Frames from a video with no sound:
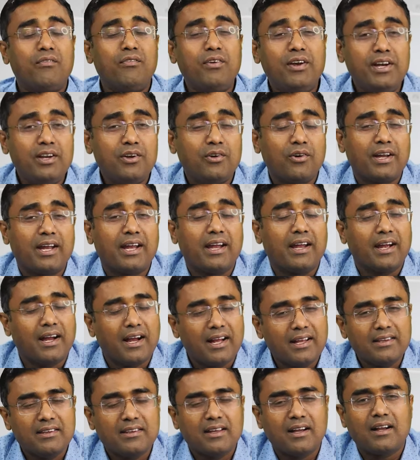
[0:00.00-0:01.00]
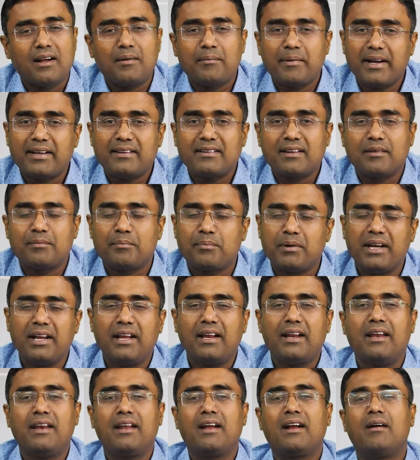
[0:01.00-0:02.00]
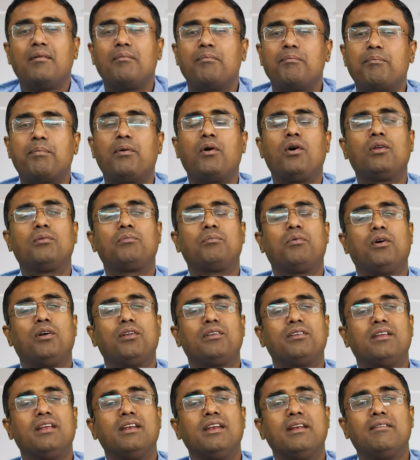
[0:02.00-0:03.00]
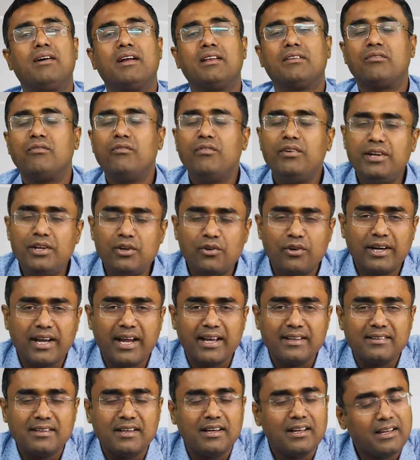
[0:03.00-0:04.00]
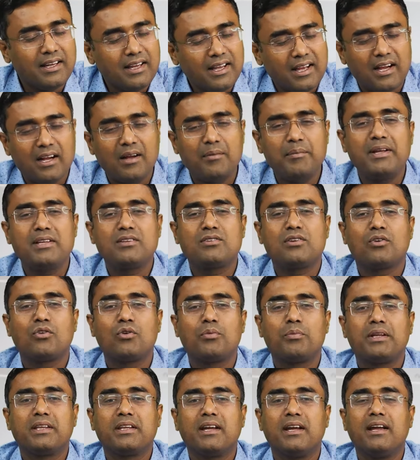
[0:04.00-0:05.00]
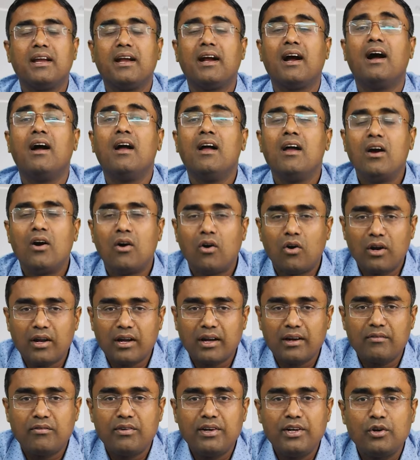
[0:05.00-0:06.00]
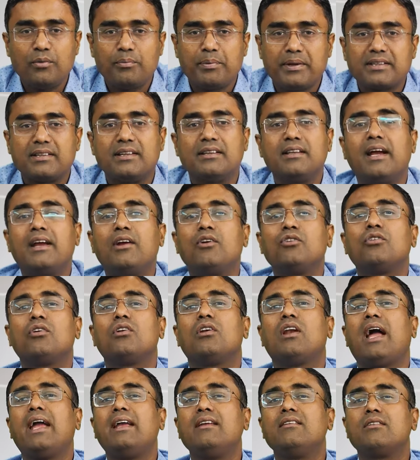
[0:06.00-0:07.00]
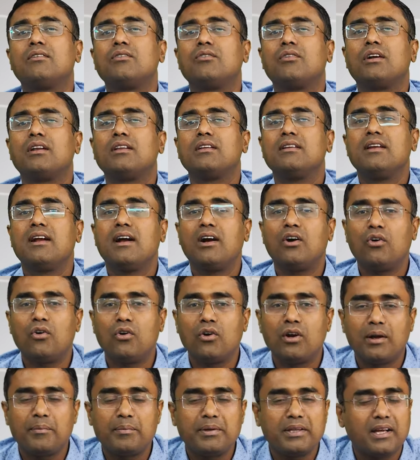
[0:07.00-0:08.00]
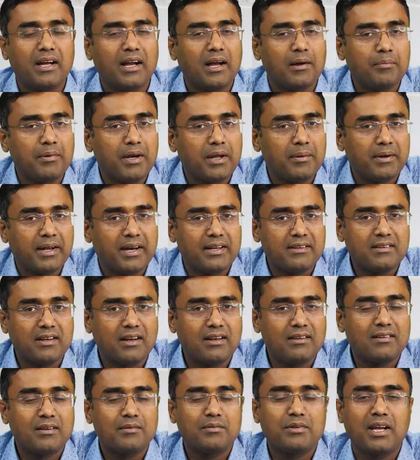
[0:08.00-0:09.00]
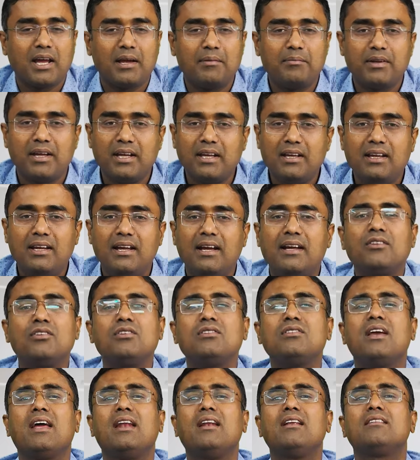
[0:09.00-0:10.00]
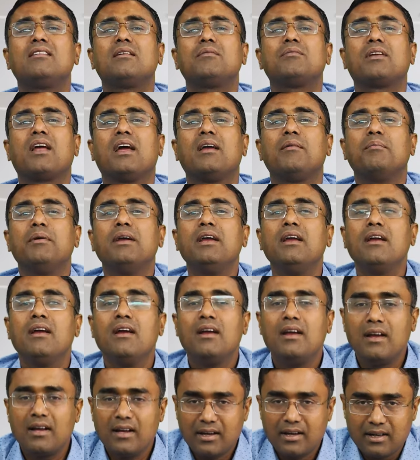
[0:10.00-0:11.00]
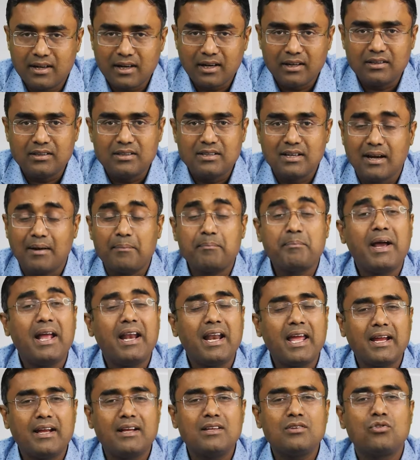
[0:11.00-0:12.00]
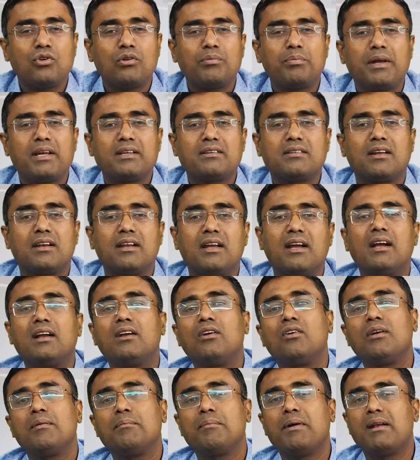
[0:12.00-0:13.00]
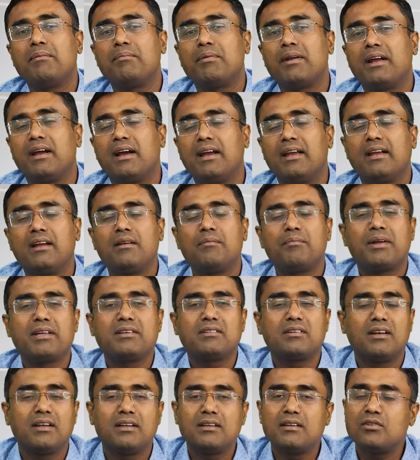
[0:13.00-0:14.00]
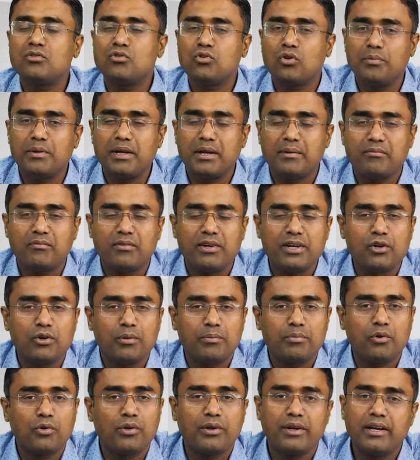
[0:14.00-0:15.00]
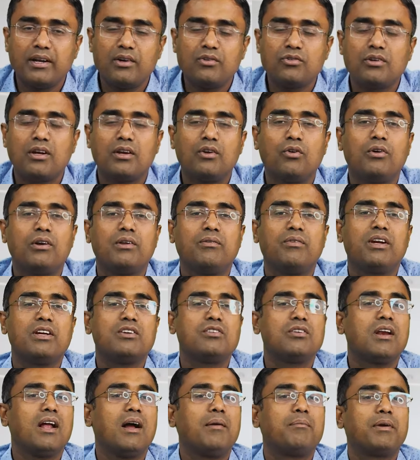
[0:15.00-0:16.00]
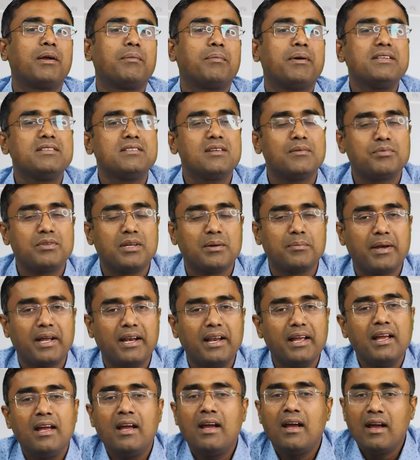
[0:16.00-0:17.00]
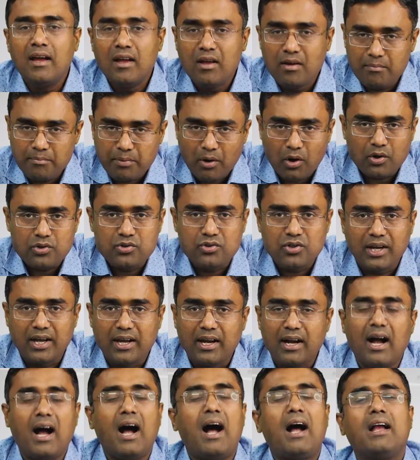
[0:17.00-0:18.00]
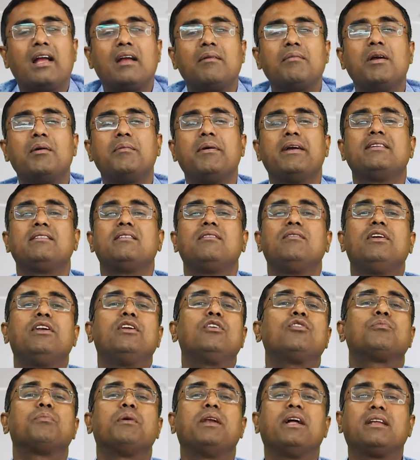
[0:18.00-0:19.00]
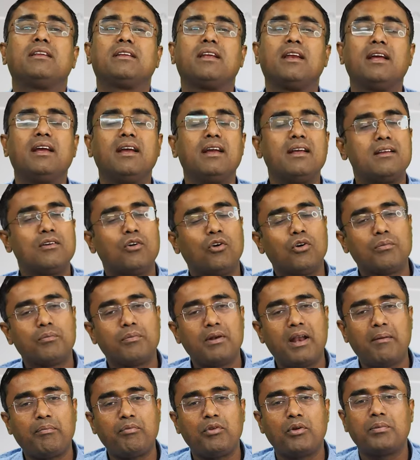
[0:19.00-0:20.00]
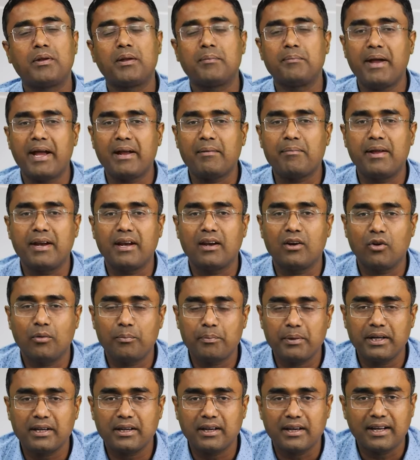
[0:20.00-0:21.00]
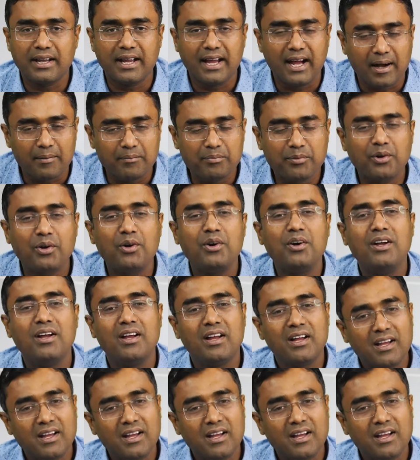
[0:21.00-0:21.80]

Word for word: वीडियो के अंत तक हमारे साथ बने रहने का बहुत बहुत धन्यवाद वीडियो कैसी लगी हमें जरूर बताइएगा और अगर वीडियो पसंद आई हो तो लाइक जरूर कर दीजिएगा और अभी तक आपने हमारा चैनल सब्सक्राइब नहीं किया तो चैनल सब्सक्राइब भी कर दीजिएगा बेल आइकन जरूर प्रेस करिएगा क्योंकि बेल आइकन प्रेस करने से जो भी हम वीडियो अपलोड करेंगे उसका नोटिफिकेशन आपके पास सबसे पहले पहुंच जाएगा आगे भी हम ऐसी वीडियोस बनाते रहेंगे और लैपटॉप के बैक पैनल ओपन करके आपको